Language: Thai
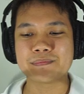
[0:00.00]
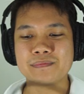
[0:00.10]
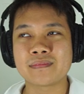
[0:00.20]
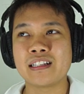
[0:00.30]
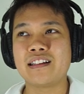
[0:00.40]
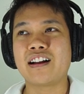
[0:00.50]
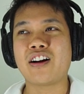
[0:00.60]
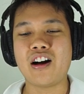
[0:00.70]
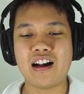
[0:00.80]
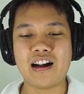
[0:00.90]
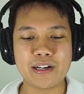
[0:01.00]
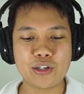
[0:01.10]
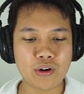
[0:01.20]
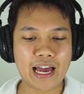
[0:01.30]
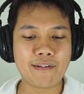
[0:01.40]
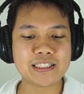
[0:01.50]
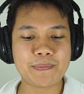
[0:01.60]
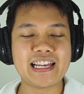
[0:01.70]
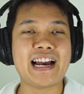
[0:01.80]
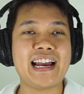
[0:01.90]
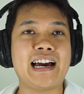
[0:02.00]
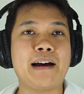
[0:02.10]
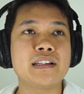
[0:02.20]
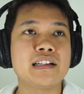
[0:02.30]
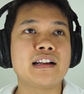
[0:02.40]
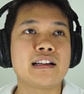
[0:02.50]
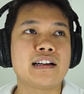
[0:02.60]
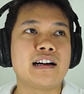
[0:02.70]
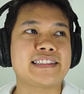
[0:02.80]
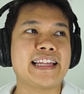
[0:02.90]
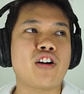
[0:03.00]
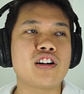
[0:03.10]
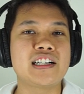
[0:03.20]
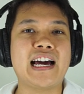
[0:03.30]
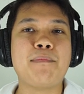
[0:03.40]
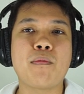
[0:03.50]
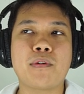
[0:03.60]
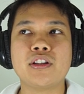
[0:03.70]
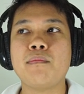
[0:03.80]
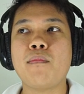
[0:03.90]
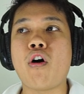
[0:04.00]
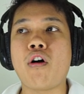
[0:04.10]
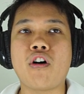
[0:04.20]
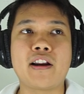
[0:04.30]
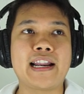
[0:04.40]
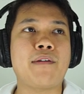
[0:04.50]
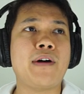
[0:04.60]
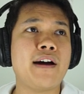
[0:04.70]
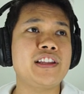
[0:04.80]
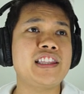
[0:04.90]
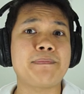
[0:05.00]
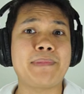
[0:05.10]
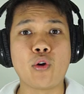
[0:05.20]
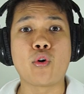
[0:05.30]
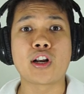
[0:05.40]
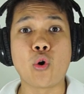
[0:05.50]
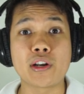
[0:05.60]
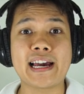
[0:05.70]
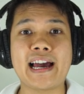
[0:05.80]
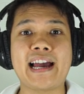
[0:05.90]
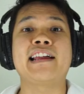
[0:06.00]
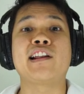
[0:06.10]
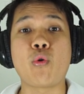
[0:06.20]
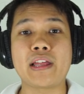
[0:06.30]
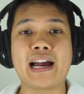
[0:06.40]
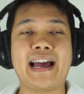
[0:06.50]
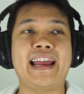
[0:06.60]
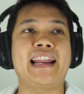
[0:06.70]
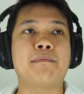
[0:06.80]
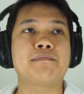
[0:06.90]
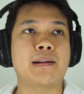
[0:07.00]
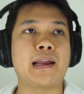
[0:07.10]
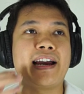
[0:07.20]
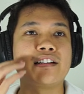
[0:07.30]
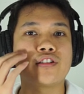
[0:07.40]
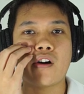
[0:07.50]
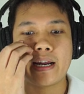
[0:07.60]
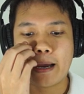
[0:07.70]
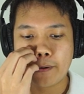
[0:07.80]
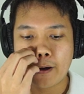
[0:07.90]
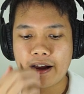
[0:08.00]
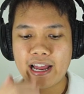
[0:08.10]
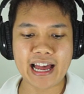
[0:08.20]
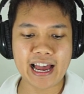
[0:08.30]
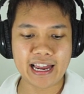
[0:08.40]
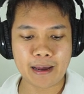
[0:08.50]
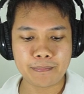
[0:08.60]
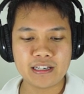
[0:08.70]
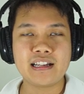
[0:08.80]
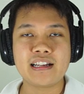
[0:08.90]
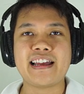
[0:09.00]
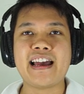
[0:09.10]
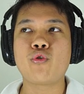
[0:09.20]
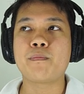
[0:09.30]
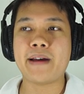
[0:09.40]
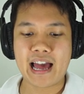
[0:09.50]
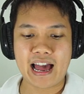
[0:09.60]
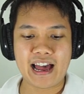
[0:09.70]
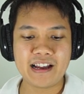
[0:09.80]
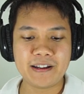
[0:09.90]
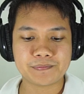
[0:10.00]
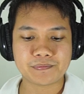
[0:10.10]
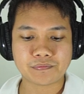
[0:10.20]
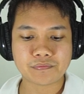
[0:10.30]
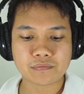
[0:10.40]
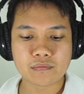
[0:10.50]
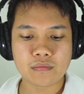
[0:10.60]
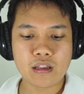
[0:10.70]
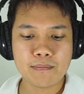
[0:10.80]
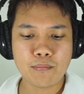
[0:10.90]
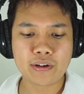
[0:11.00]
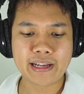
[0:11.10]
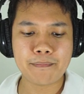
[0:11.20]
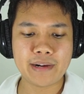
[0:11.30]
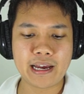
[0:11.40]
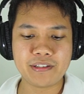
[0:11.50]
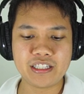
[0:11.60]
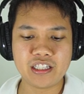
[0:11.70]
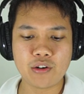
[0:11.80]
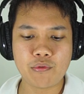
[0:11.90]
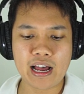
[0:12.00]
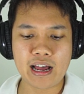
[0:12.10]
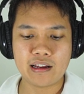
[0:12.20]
บก็มาดูนะครับว่าจะเป็นยังไงนะครับแต่ก่อนอื่นนะครับผมก็ต้องบอกก่อนนะครับว่าวิธีไปโหลดยังไงลงยังไงนะครับสำหรับ Android นะครับก็ง่ายๆนะครับแค่คุณไปหาโปรแกรมนะครับที่ชื่อว่า